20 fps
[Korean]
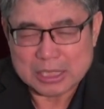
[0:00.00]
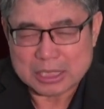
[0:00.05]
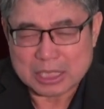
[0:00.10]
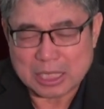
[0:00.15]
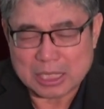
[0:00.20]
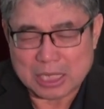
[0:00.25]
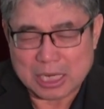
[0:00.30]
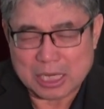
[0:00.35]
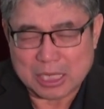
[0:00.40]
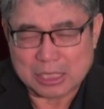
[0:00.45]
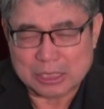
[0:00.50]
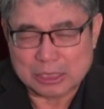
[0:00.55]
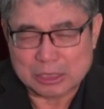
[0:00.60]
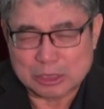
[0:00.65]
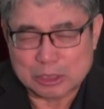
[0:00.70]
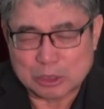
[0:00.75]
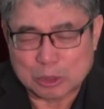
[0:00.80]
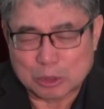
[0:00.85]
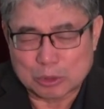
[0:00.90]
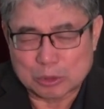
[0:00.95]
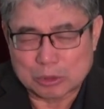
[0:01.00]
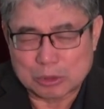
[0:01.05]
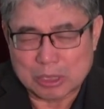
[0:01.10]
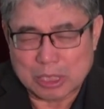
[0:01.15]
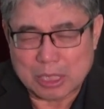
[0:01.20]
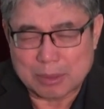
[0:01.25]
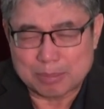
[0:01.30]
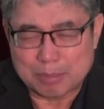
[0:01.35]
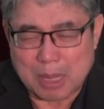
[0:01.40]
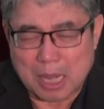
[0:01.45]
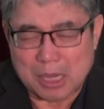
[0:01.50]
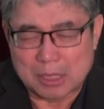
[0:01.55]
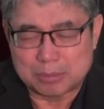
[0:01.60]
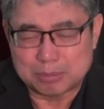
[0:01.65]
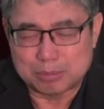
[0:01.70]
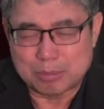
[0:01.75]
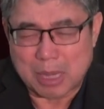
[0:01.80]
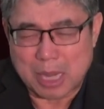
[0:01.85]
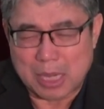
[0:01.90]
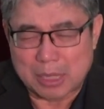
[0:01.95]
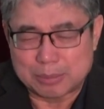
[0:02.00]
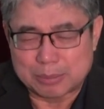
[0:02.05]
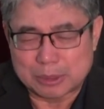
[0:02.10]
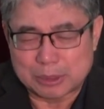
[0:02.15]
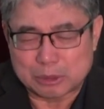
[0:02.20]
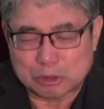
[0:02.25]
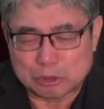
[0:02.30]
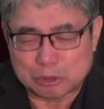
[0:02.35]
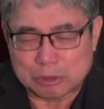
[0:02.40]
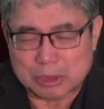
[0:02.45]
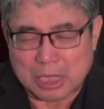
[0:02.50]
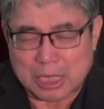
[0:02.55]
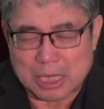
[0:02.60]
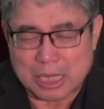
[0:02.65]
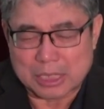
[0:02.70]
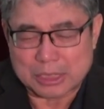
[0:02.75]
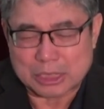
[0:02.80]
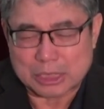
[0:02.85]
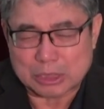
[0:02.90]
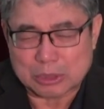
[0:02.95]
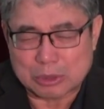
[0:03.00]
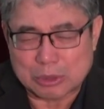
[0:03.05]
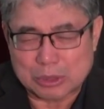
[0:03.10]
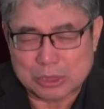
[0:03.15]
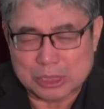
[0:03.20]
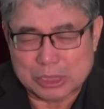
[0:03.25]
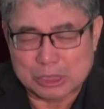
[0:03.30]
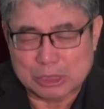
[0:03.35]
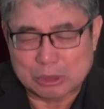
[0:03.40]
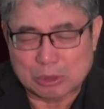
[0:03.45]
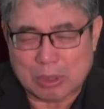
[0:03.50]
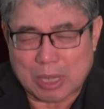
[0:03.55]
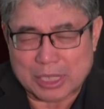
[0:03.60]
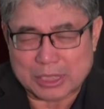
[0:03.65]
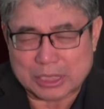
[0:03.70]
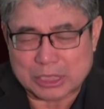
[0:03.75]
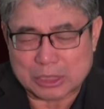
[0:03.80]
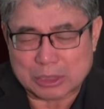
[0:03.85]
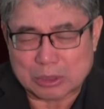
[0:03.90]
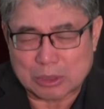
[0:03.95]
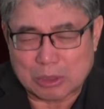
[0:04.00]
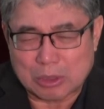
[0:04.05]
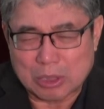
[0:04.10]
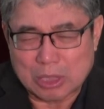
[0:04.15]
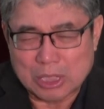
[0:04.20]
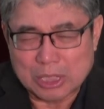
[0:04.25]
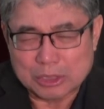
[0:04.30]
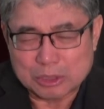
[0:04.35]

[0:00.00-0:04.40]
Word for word: 사랑하는 종들의 마음 마음을 주장하시고 인도하시고